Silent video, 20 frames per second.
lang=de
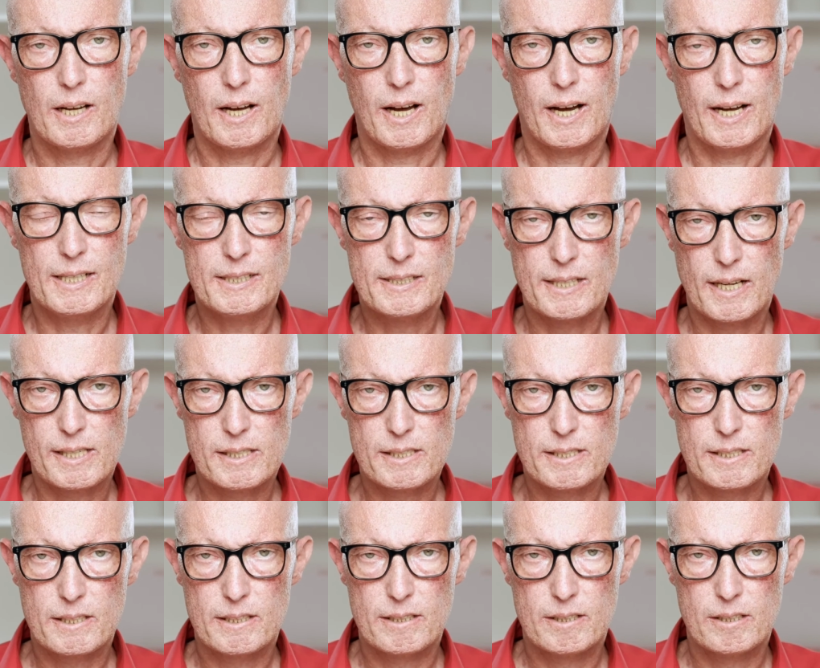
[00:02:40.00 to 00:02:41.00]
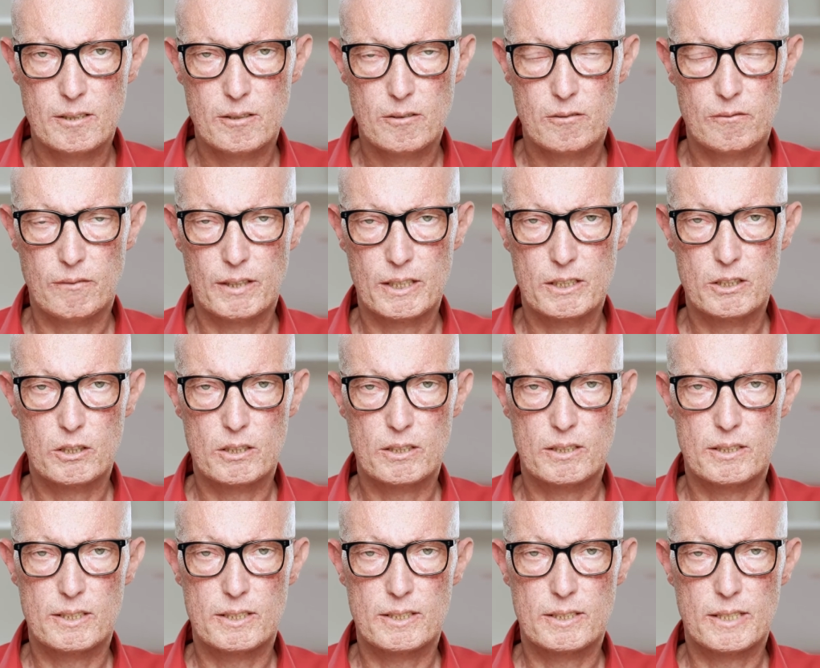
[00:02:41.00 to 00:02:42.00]
All das, was
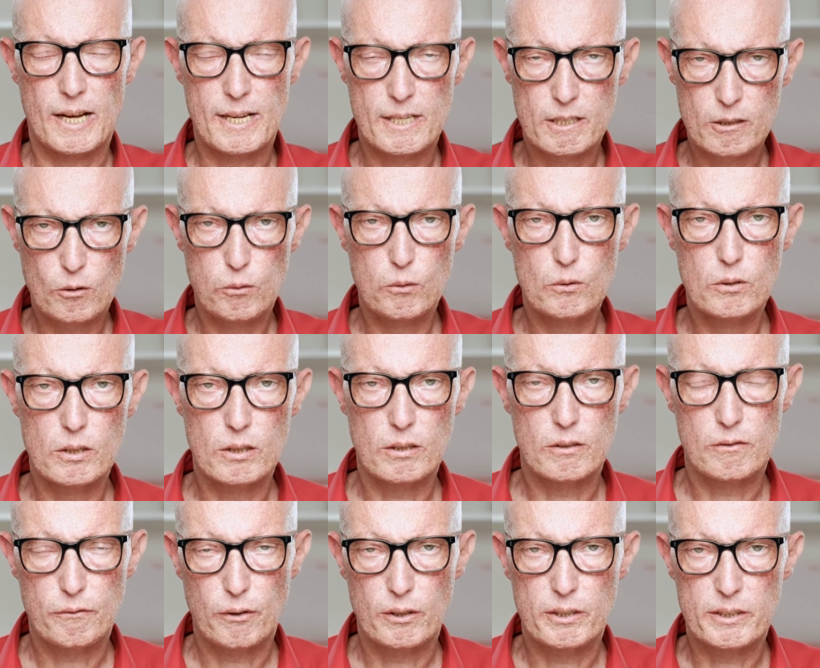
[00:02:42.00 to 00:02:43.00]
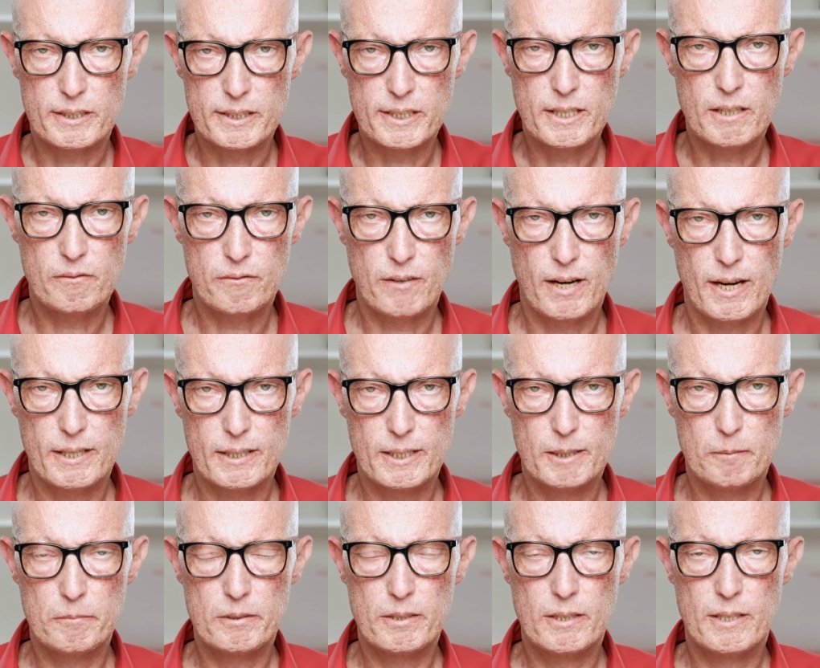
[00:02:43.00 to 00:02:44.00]
dein Kunde von dir
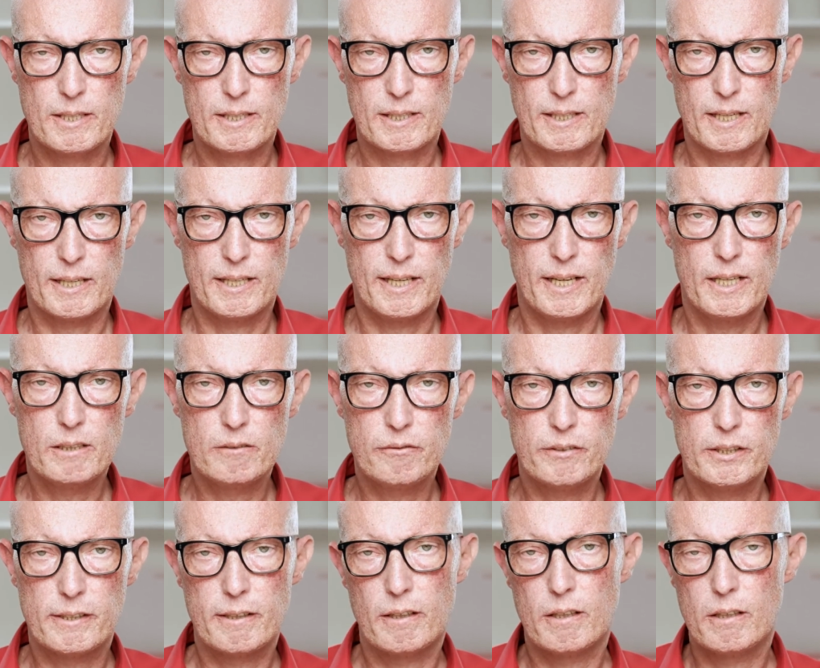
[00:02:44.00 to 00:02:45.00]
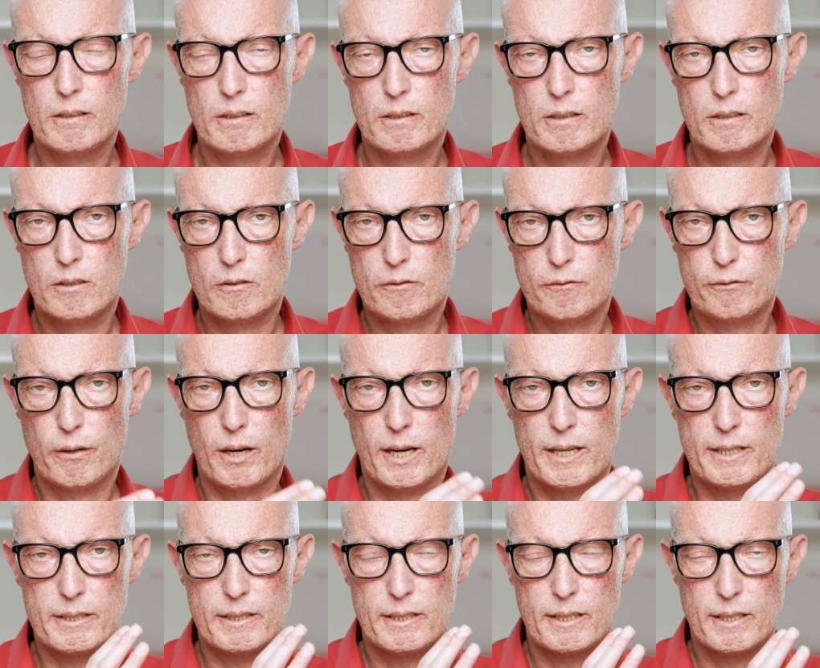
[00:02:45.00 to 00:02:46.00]
wahrnimmt, kann entweder für
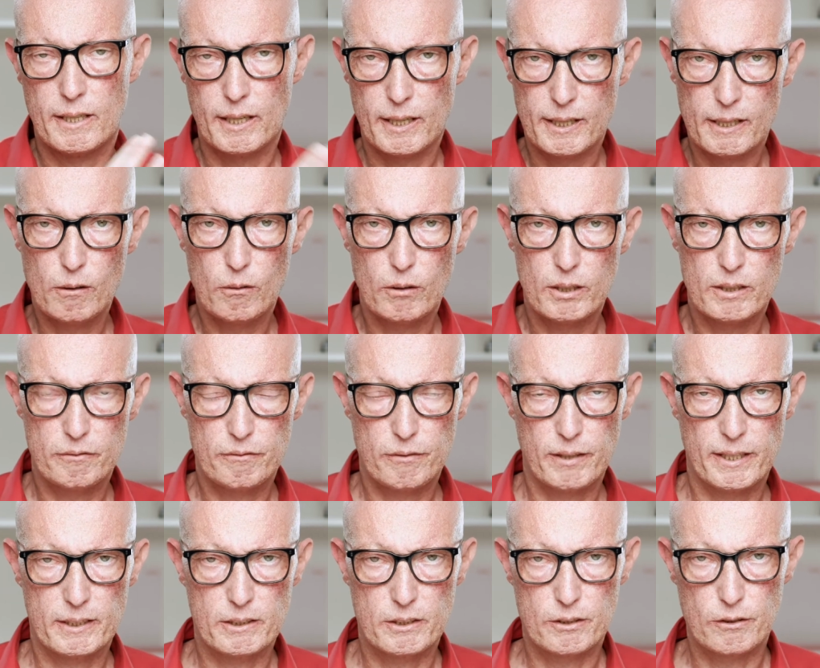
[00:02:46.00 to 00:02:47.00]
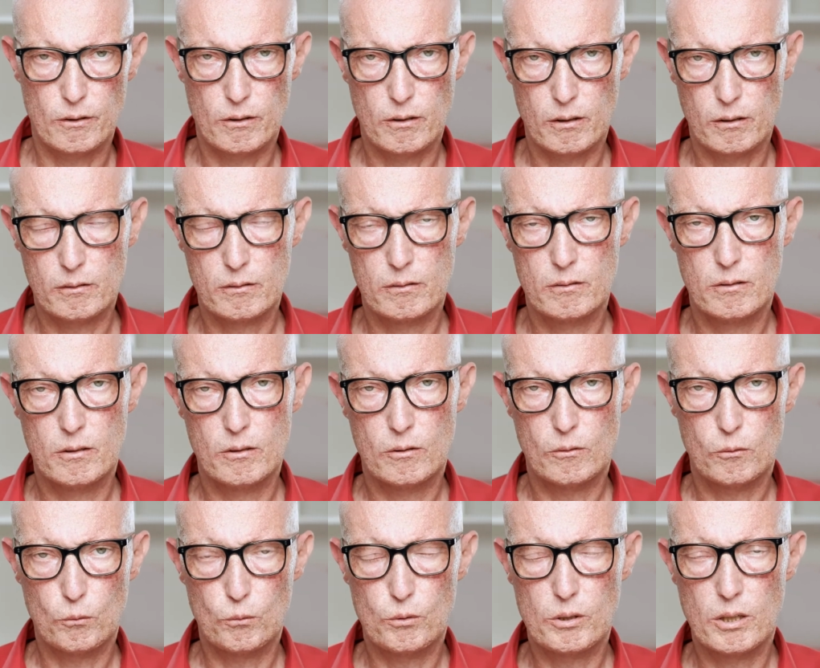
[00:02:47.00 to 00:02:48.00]
einen Halo-Effekt sorgen
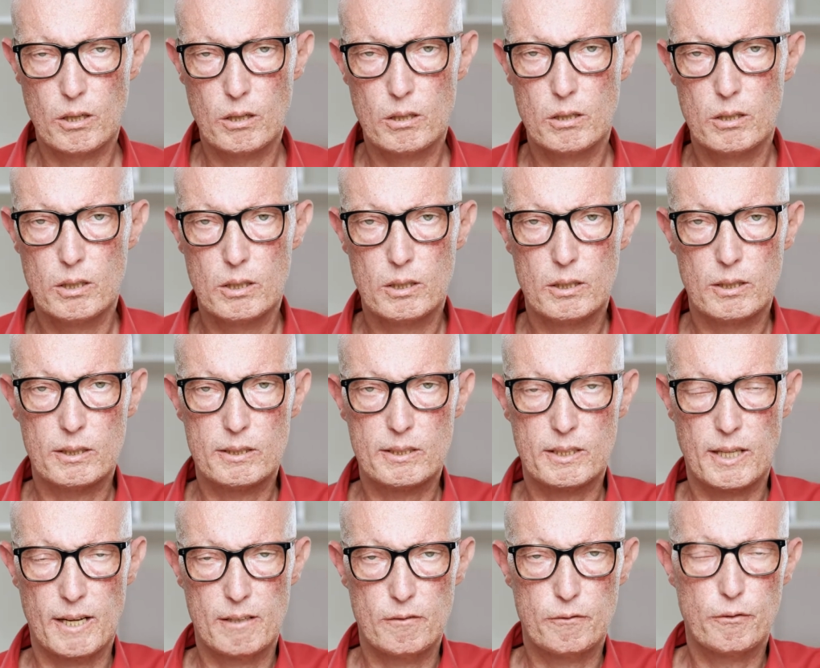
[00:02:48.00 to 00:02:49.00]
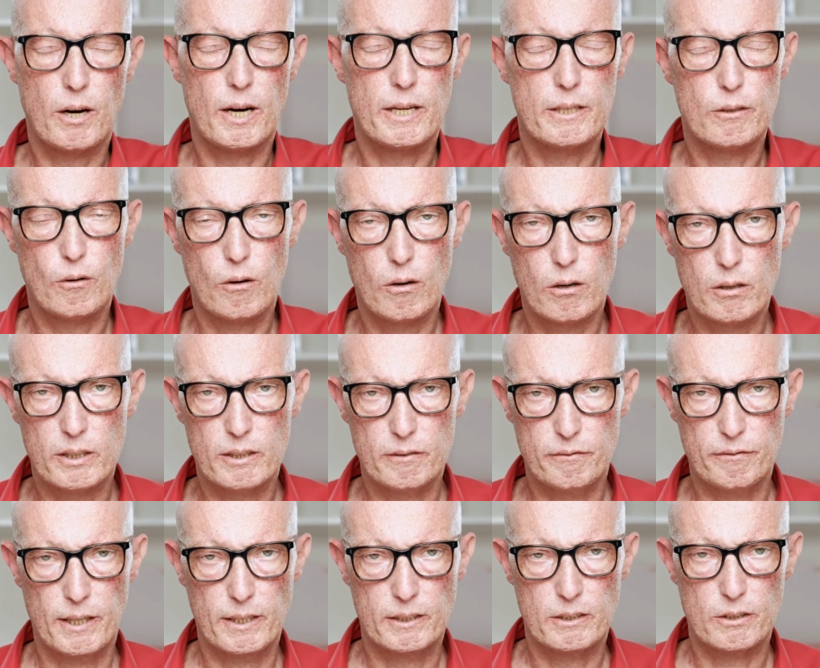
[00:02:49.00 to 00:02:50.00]
oder es kann für einen
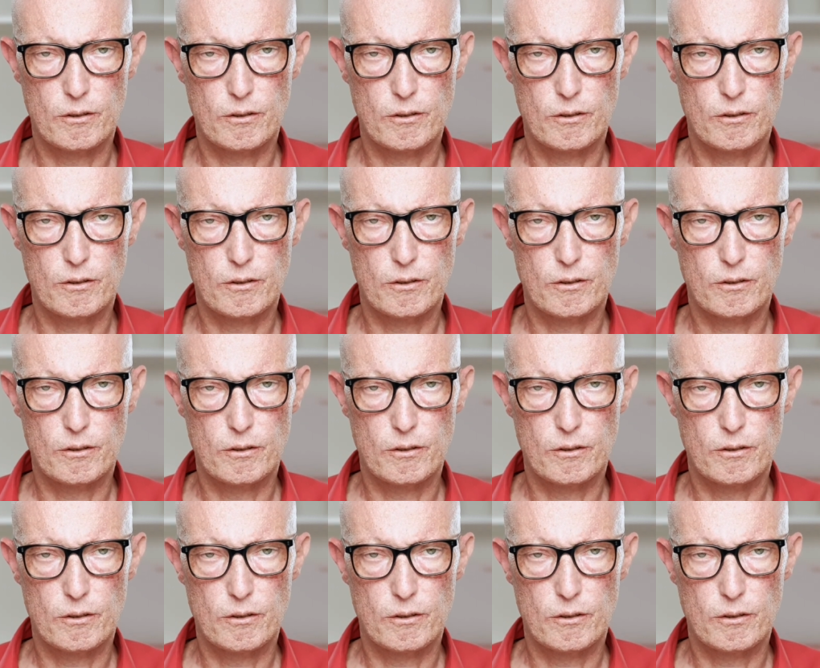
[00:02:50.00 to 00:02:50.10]
Horn-Effekt